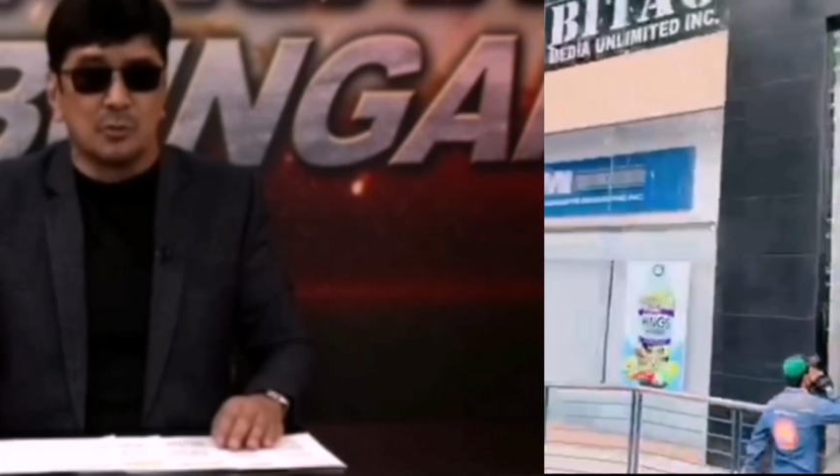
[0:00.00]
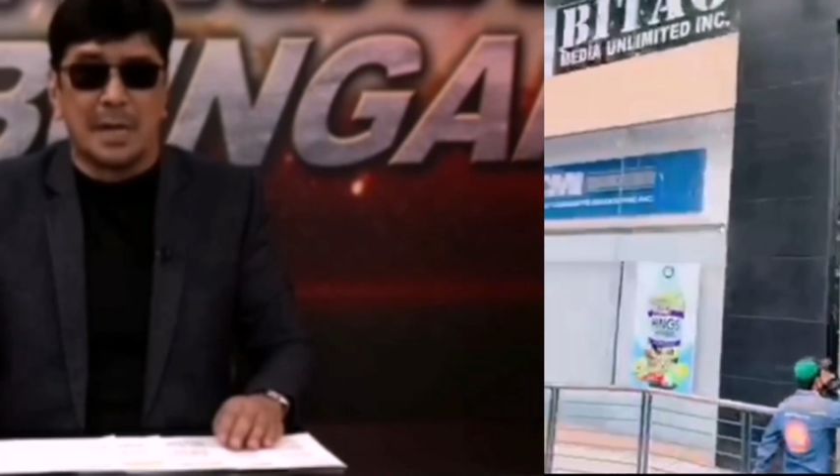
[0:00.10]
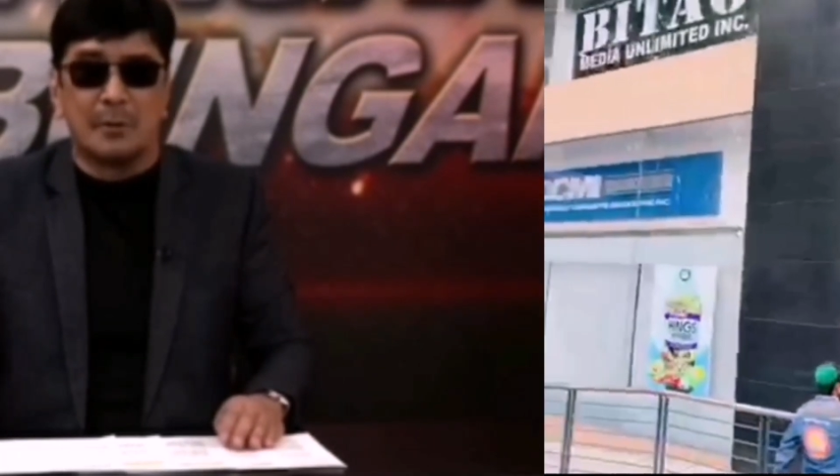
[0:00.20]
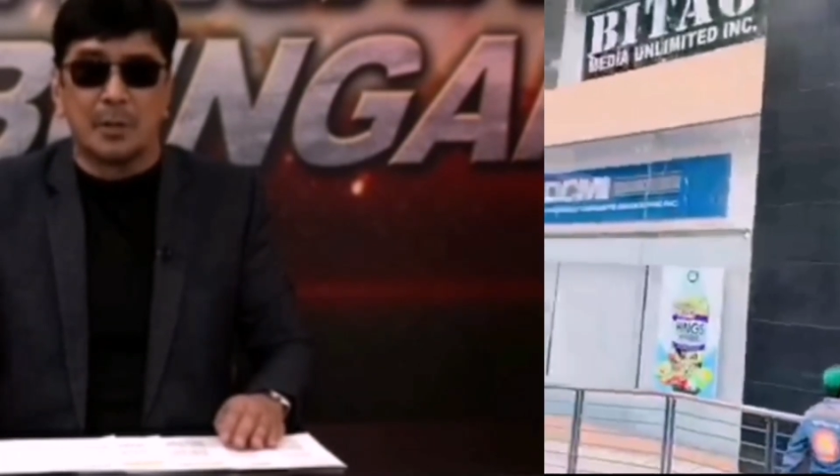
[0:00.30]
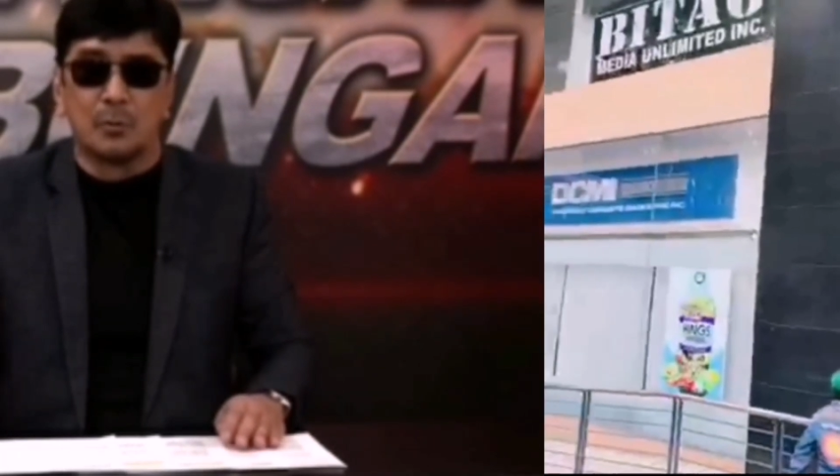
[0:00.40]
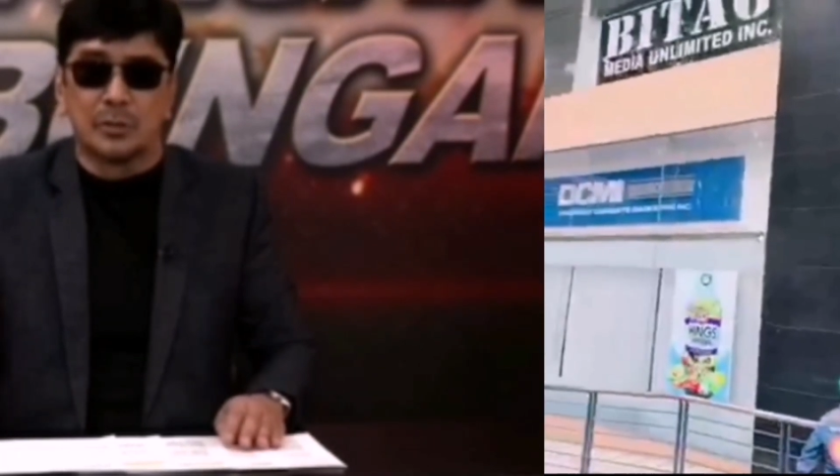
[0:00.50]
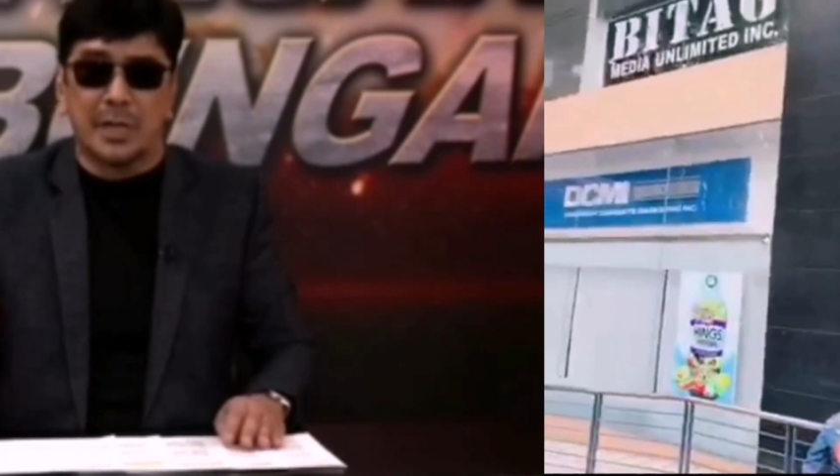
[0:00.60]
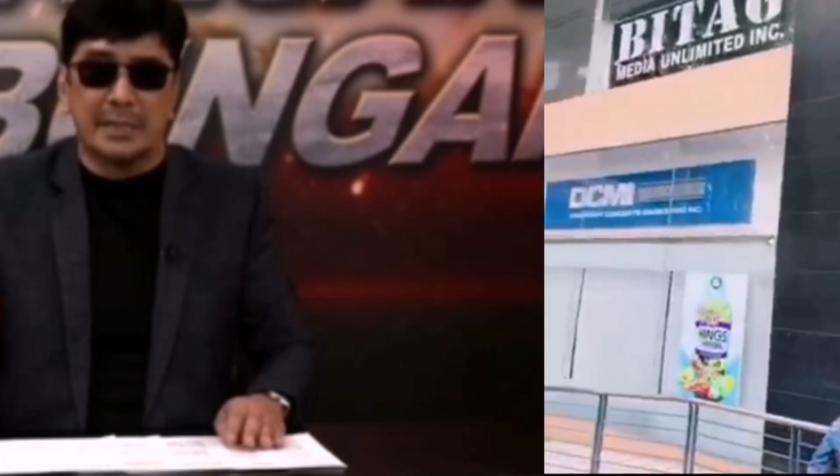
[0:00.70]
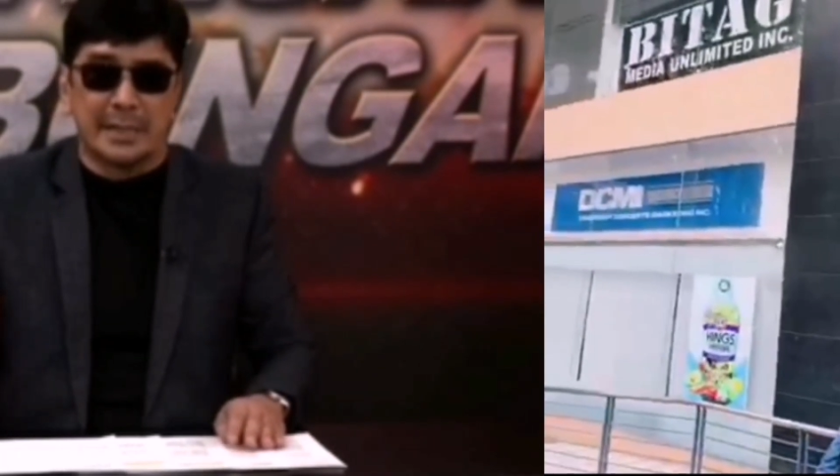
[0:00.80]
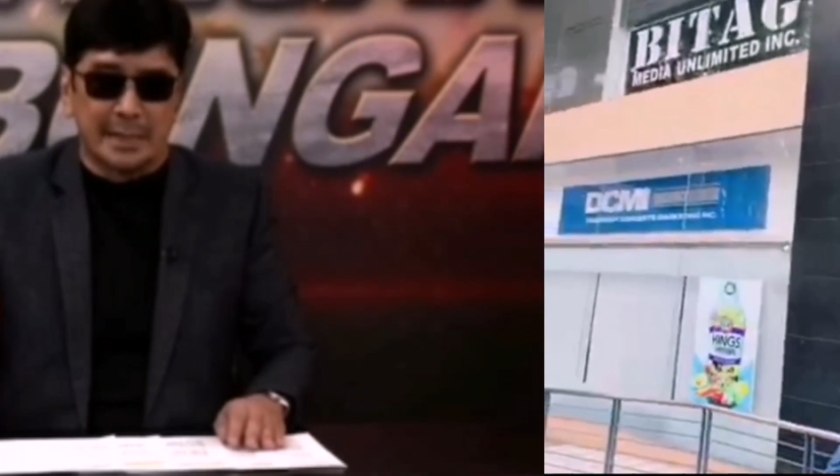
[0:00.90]
at tumawag ho
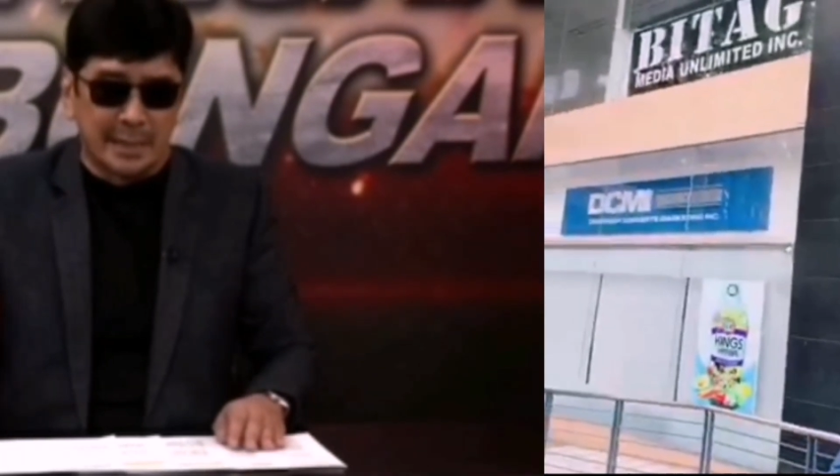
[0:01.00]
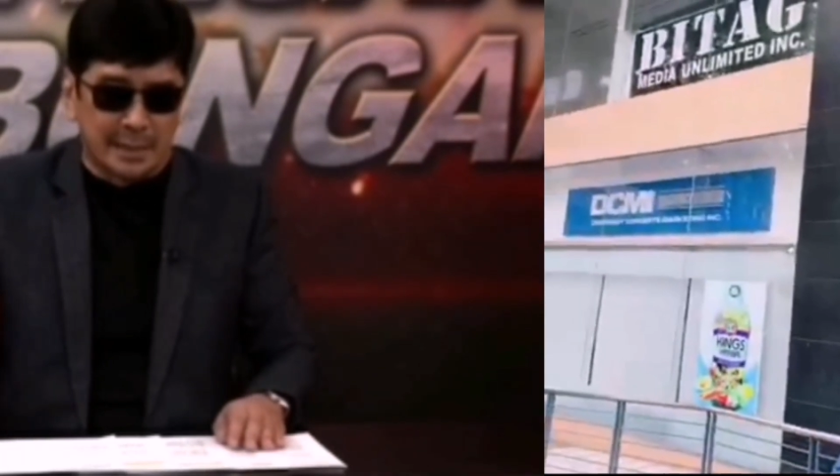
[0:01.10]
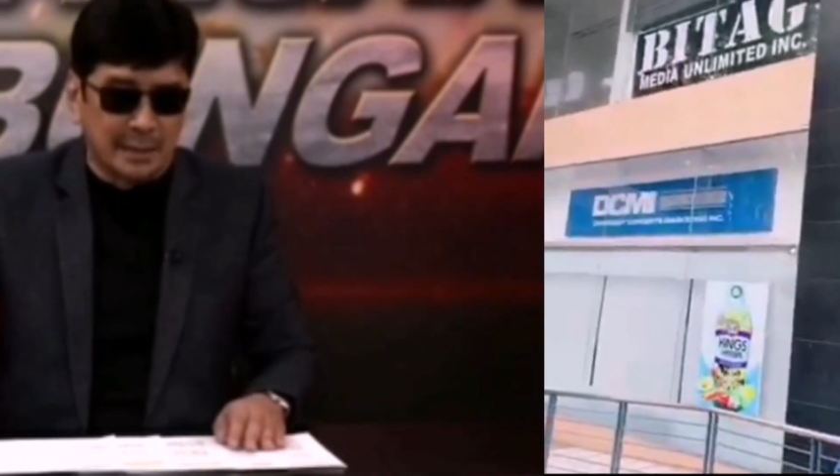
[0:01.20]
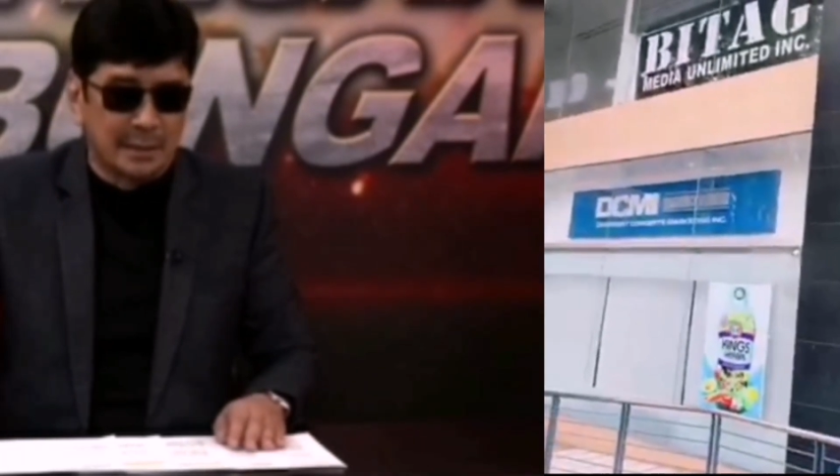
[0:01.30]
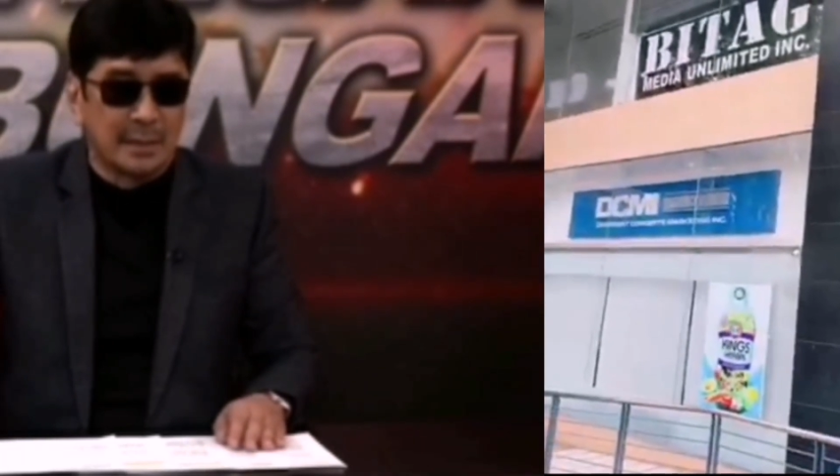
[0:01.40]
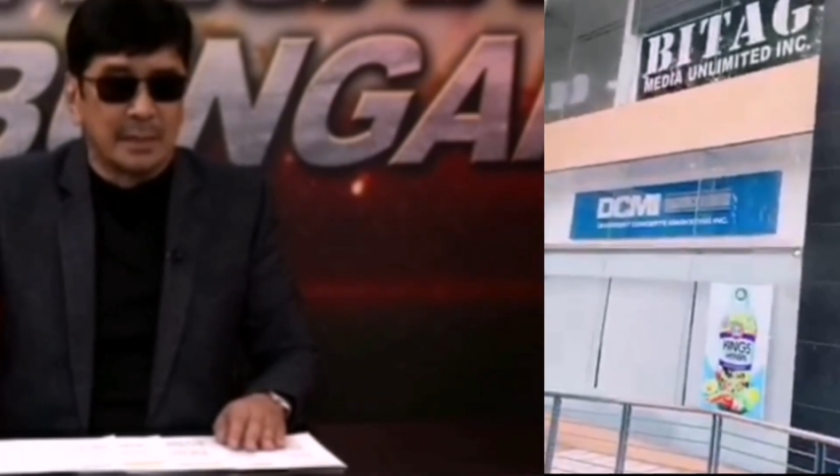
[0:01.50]
sa atin kanina